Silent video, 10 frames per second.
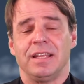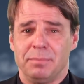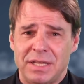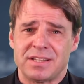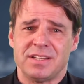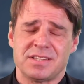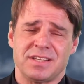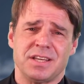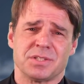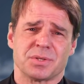Die Mitte ist
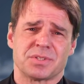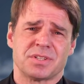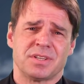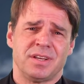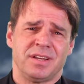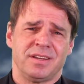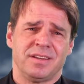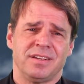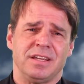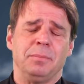Jesus.
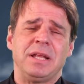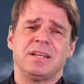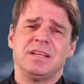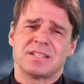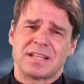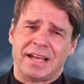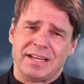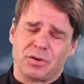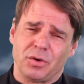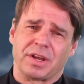Die Mitte ist
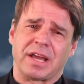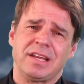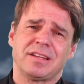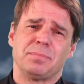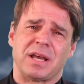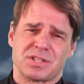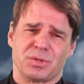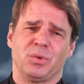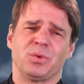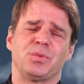eine konkrete
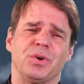Person,